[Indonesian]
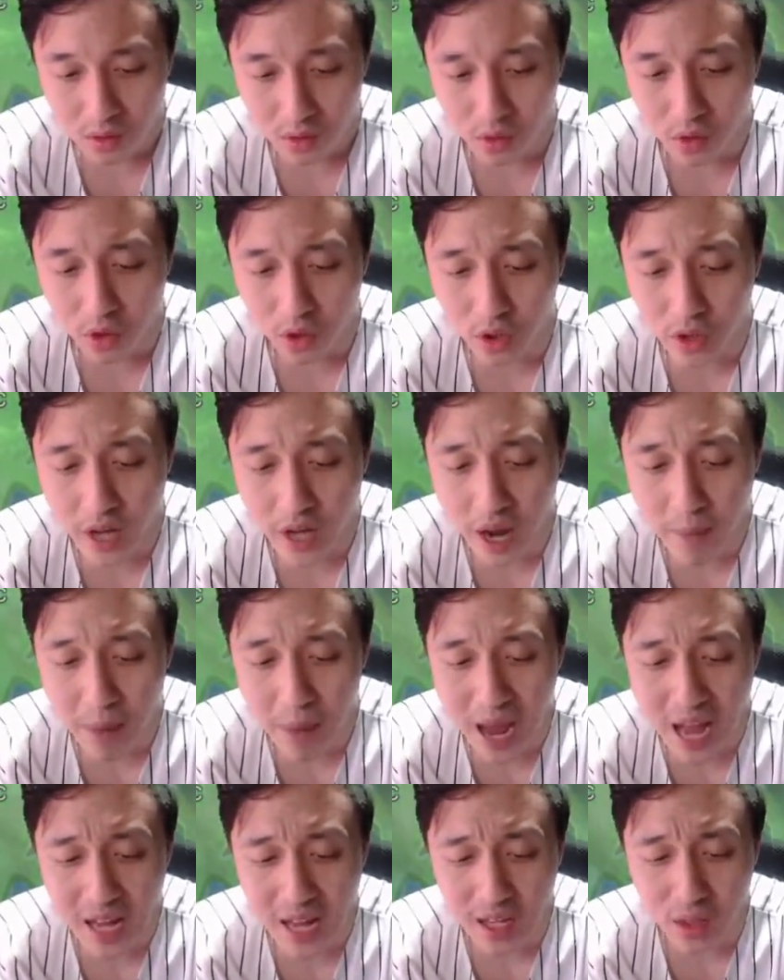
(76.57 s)
Udah
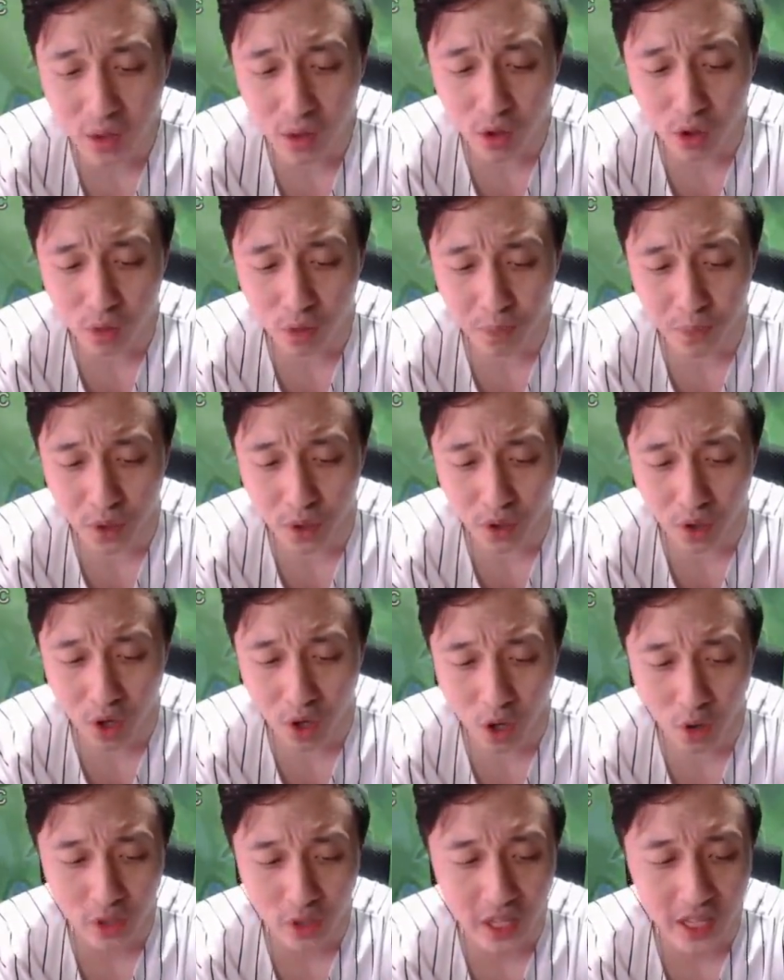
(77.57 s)
bangkrut
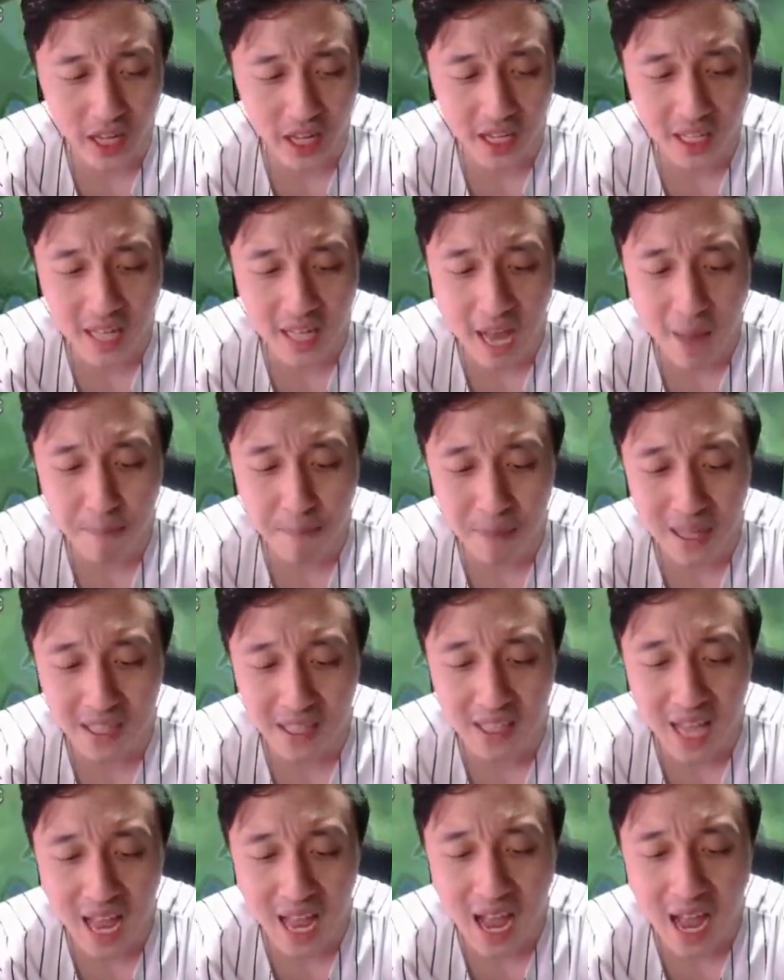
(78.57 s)
bro, udah dari kapan
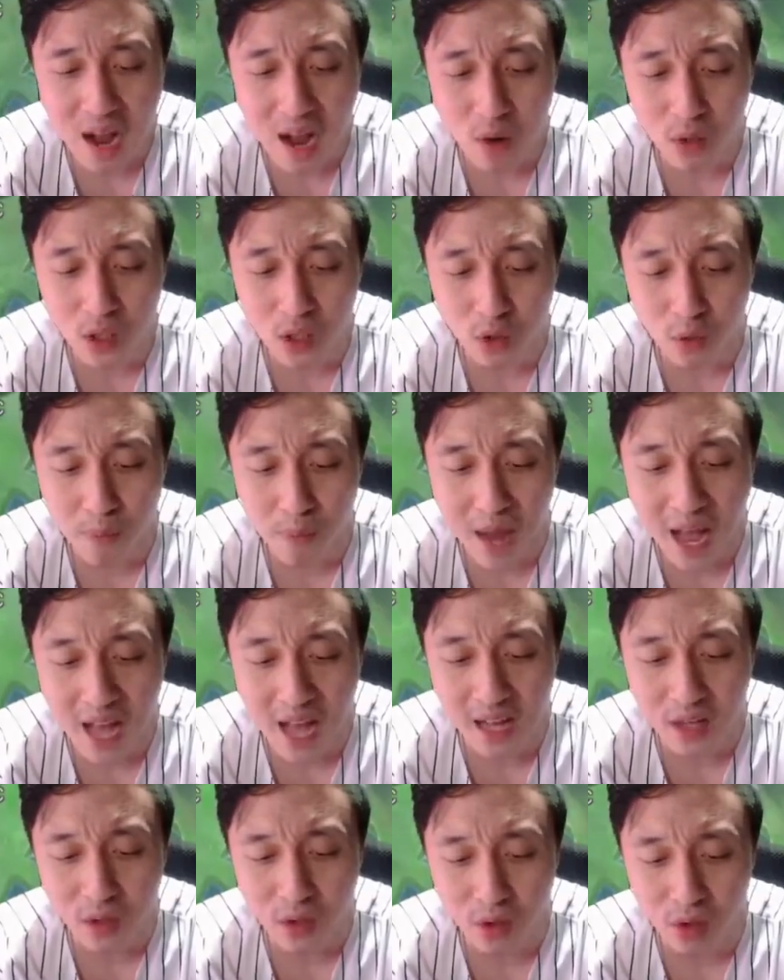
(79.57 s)
tahu itu
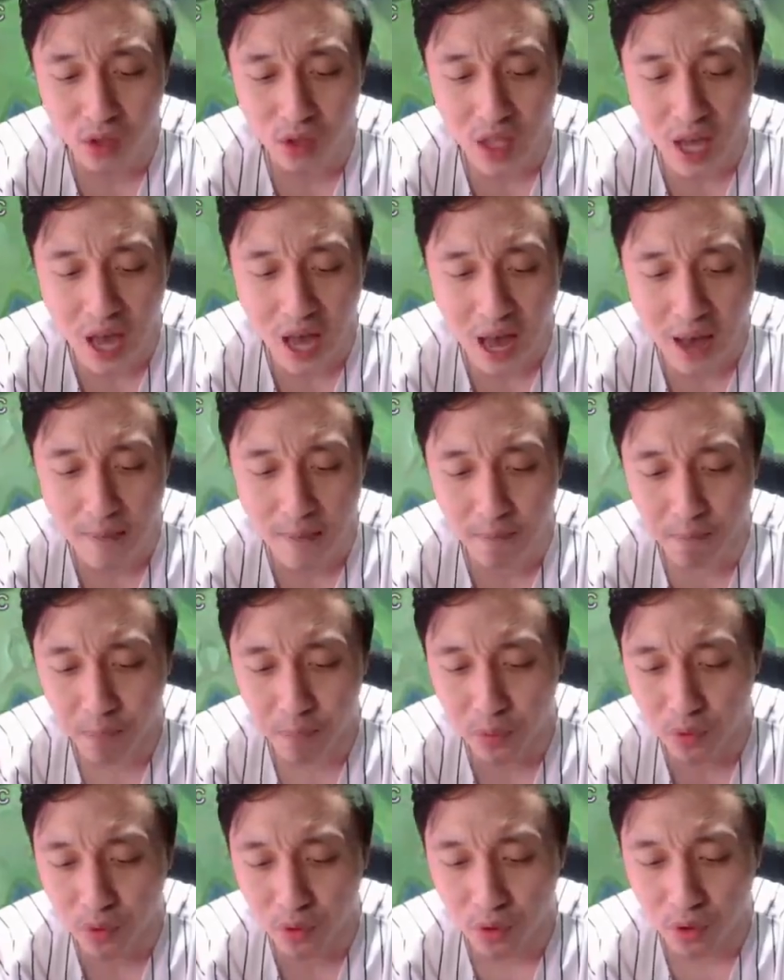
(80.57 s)
bangkrut ya
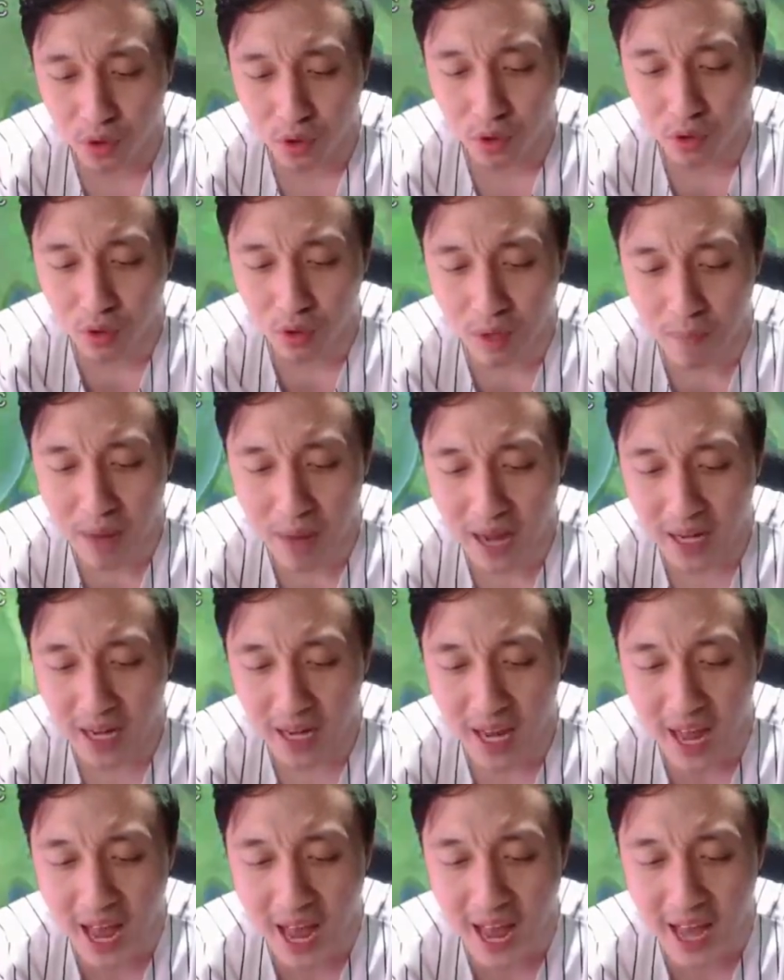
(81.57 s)
ampun, kemana
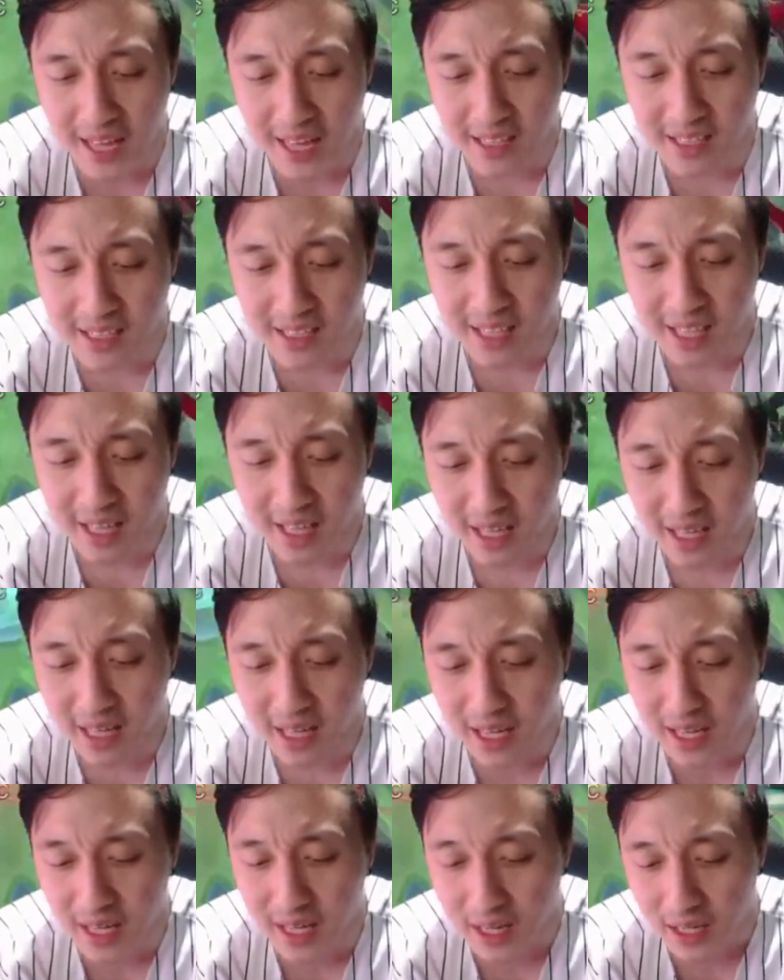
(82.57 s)

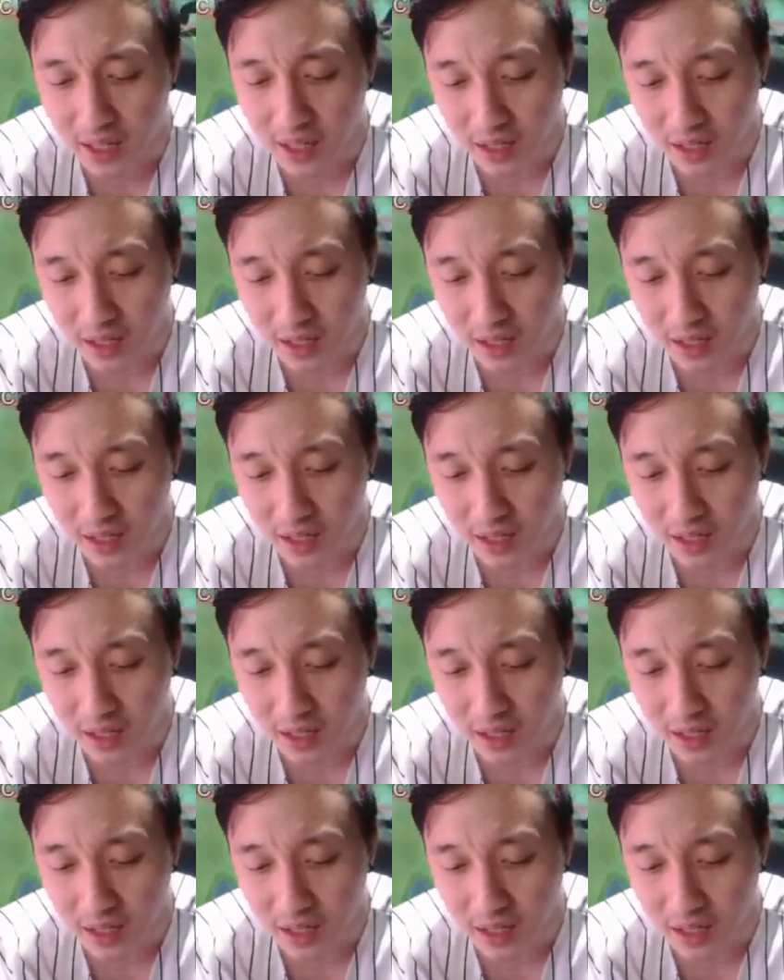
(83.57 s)
aja?